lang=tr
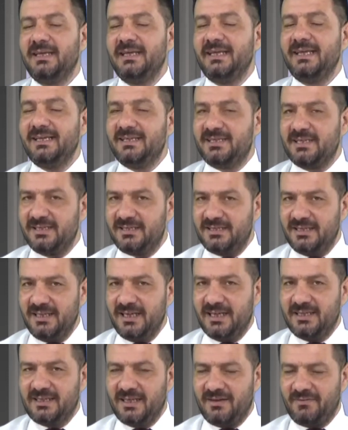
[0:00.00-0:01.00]

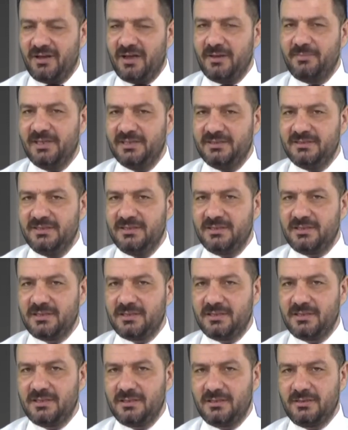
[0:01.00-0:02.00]
ilçesiyle devam
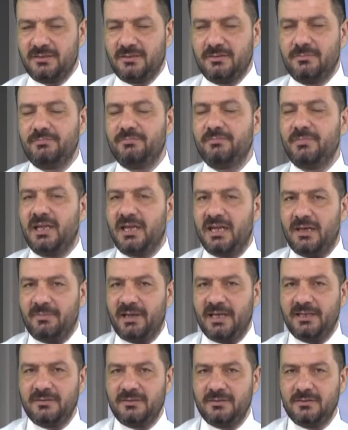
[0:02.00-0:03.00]
ettik.
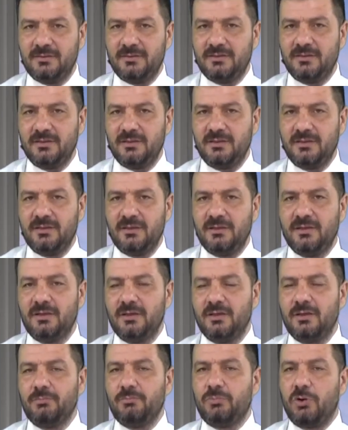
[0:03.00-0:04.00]
Menemen,
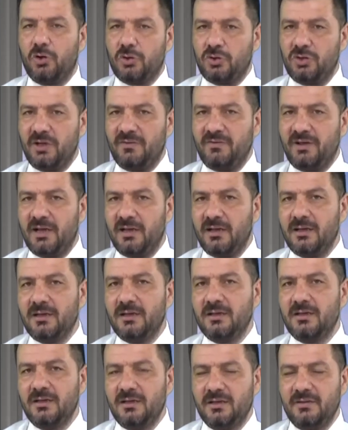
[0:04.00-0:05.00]
Bornova
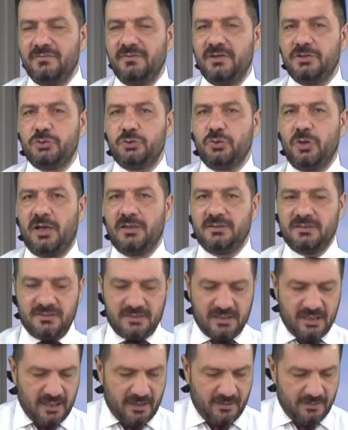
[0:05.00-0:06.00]
ve şu
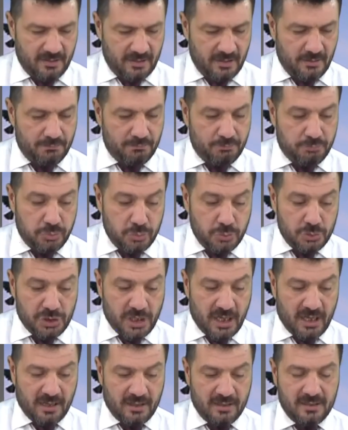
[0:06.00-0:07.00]
anda da
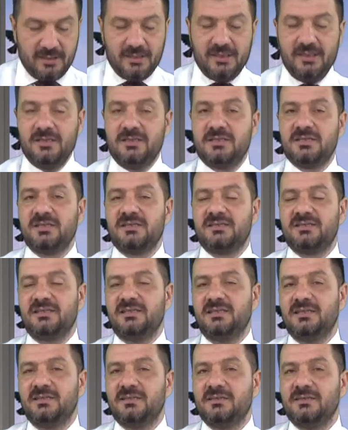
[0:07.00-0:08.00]
Buca
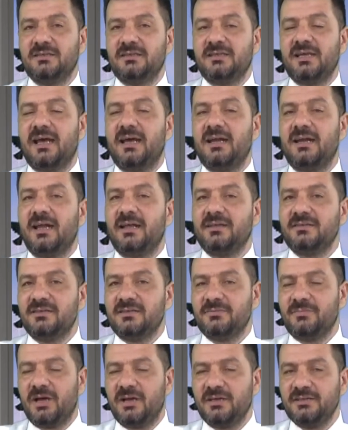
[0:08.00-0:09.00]
ilçesinin
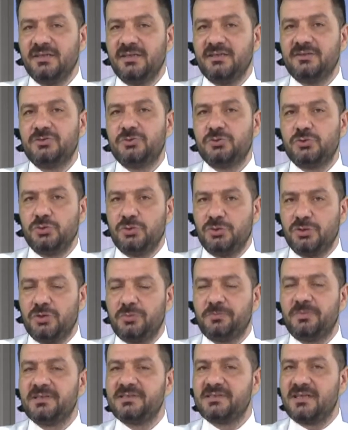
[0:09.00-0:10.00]
değerlendirme anketi
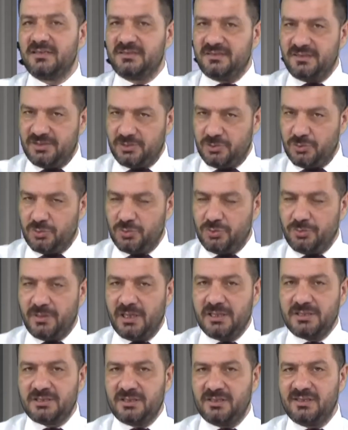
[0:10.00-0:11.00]
sürüyor. Pazartesi günü
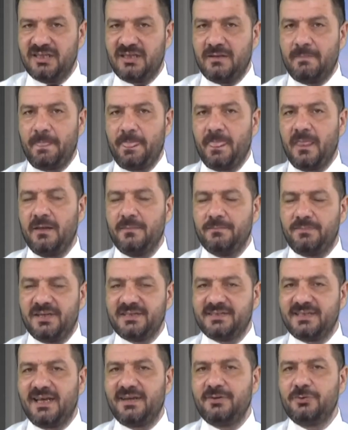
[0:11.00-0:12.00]
başladık.
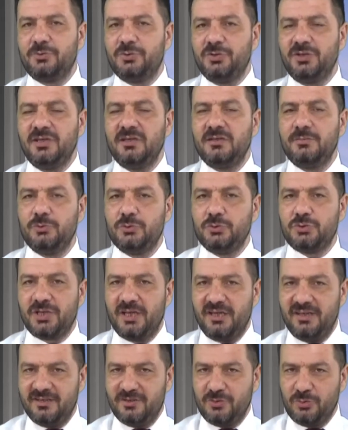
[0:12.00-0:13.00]
Pazar günü
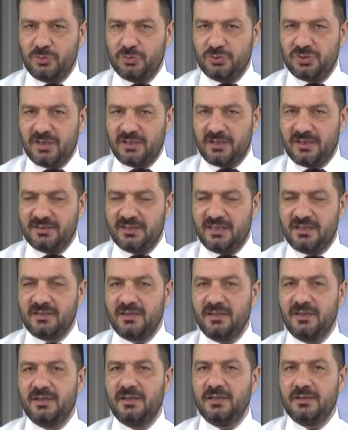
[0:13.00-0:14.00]
23.59'a kadar
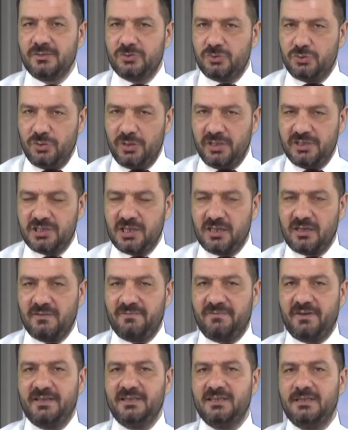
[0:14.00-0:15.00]
sürecek
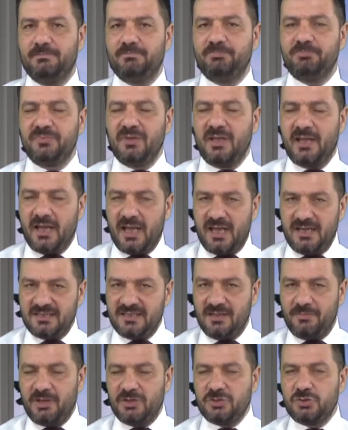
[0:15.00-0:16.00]
efendim. Her
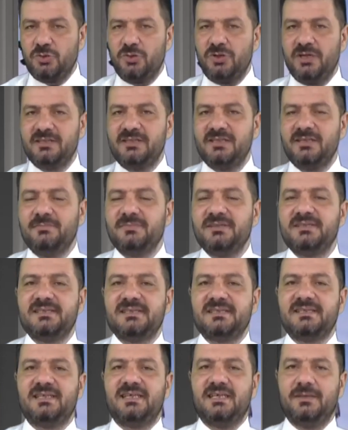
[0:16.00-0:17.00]
zaman
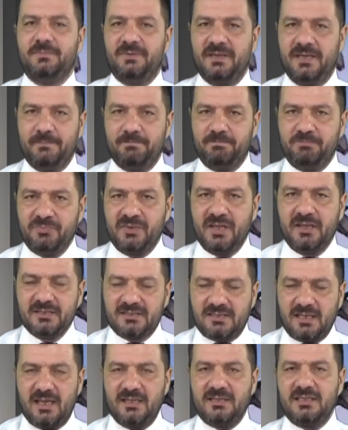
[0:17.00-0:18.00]
söylediğimiz gibi
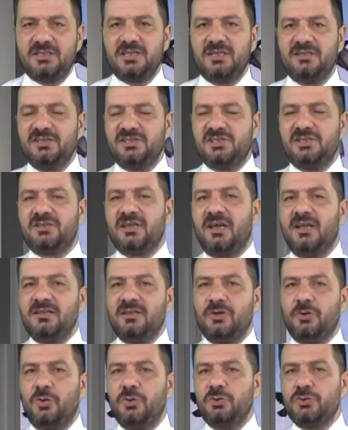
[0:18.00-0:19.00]
sadece
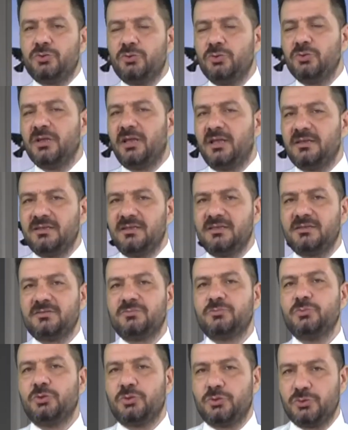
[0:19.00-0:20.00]
dijitalde oy
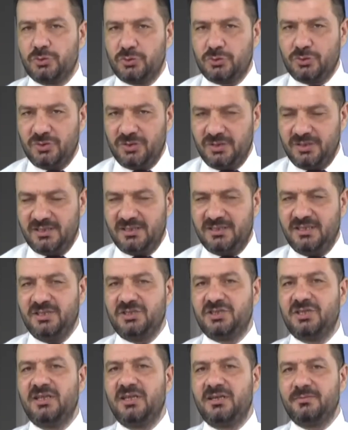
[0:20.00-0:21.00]
kullandırtmıyoruz
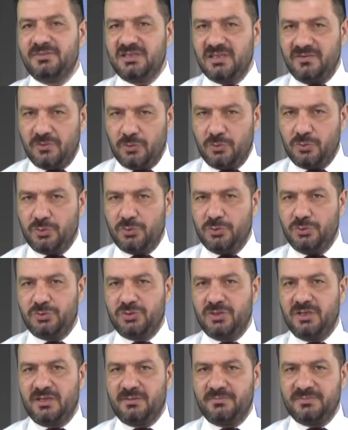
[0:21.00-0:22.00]
izleyicilerimize ve
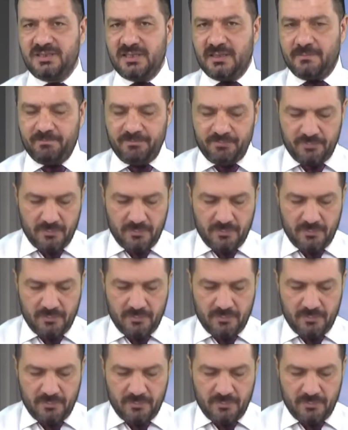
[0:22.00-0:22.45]
okuyucularımıza.